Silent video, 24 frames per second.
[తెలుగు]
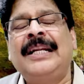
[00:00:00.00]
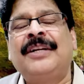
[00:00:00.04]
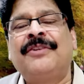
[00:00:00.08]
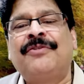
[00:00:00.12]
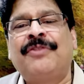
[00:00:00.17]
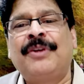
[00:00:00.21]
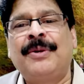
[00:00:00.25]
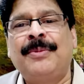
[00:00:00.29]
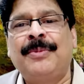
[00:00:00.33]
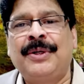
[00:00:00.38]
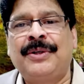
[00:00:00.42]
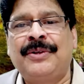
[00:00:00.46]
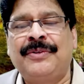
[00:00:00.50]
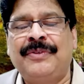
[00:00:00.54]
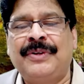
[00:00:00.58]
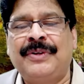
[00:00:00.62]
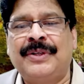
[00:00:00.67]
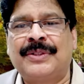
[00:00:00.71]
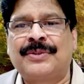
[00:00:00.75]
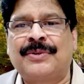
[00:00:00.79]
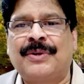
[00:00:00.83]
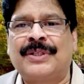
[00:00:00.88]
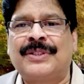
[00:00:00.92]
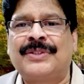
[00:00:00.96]
ఇన్ఫర్మేటివ్
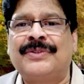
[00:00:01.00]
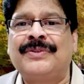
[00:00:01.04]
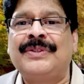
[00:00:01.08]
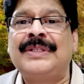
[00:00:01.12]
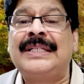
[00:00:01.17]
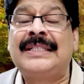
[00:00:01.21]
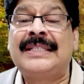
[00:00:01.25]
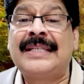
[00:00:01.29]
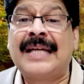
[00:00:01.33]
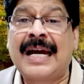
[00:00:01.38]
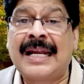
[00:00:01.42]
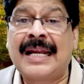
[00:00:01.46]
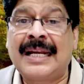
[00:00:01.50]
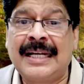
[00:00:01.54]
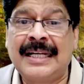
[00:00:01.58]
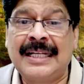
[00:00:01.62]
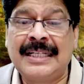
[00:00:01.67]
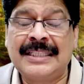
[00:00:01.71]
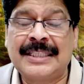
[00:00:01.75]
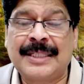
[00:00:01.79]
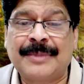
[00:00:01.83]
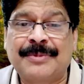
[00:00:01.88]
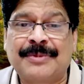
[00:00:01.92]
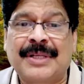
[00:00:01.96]
వీడియోస్ కోసం ఈ ఛానల్ని
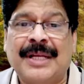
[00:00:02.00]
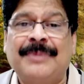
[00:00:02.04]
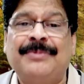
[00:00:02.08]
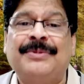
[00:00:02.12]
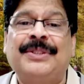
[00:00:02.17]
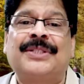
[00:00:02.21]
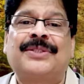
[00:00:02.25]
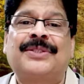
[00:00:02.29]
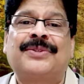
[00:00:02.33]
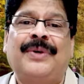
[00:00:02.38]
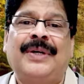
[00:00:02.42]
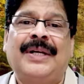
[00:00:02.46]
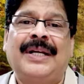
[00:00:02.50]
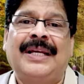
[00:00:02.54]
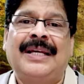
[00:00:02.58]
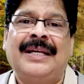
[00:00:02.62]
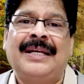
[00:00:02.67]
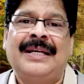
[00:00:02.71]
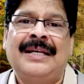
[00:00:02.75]
సబ్స్క్రైబ్ చేసుకోండి